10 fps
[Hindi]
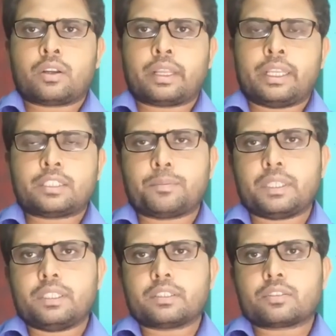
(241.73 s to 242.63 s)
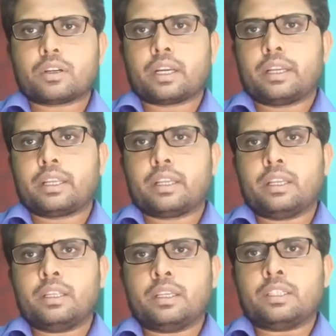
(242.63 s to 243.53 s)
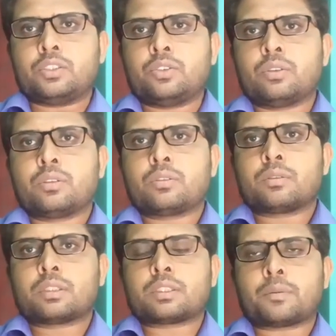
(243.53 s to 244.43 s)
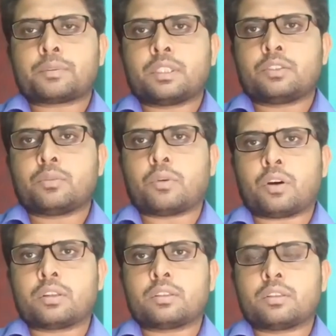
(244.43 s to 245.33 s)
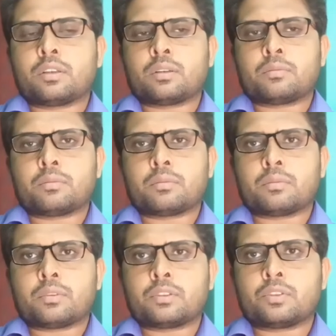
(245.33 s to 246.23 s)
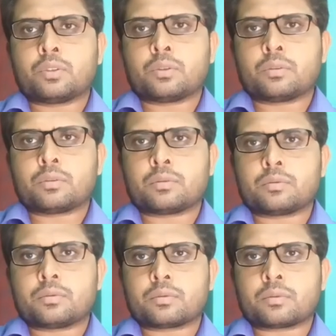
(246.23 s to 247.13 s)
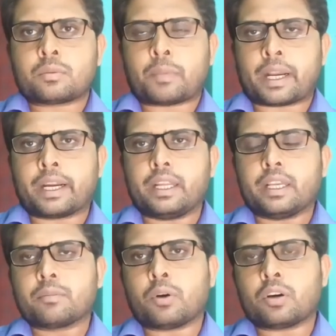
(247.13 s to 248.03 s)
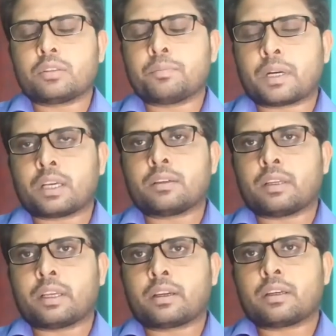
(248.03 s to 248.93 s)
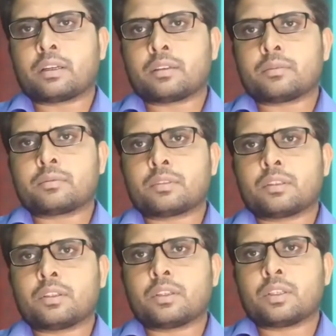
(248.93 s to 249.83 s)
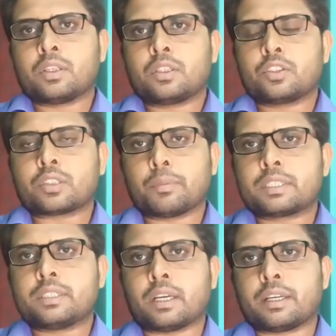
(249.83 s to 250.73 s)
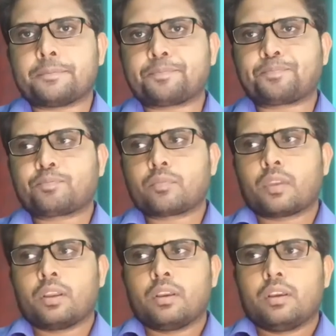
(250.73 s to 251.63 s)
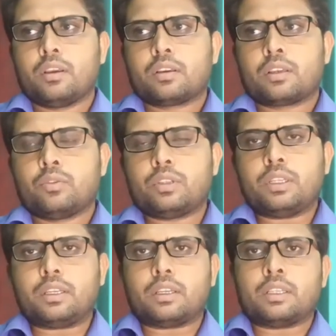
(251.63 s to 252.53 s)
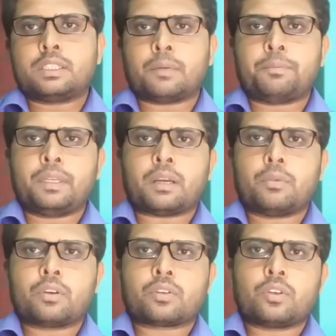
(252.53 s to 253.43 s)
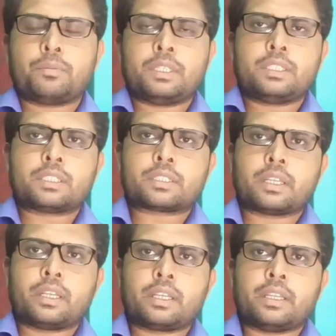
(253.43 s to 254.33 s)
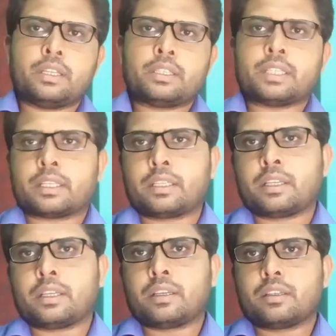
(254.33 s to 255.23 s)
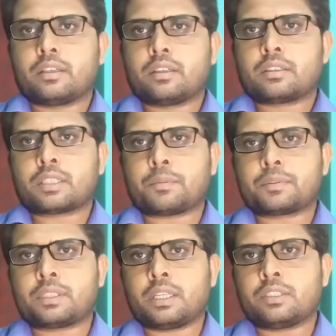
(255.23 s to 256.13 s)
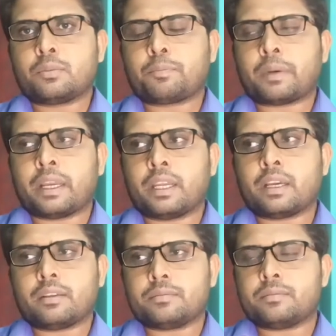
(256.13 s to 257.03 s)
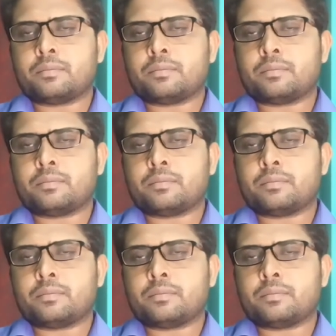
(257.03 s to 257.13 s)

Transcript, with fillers: और इस बिजनेस को करने के लिए जो सबसे जो बहुत जो मार्केटिंग एक बहुत बड़ा एक जो समस्या है क्योंकि जब भी हम लोग कोई बिजनेस करने के लिए जाते हैं सबसे जो पहला